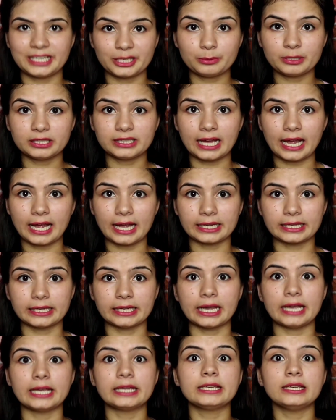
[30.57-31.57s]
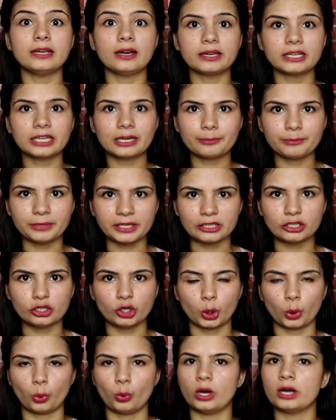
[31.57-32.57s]
ये बताया गया है कि अगर आप
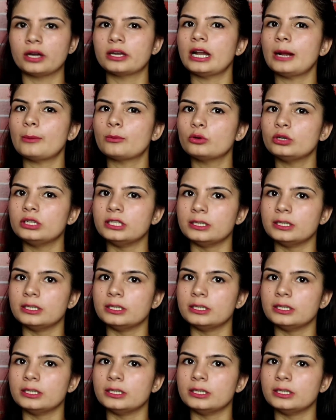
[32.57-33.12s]
बिगनर हो अगर आपको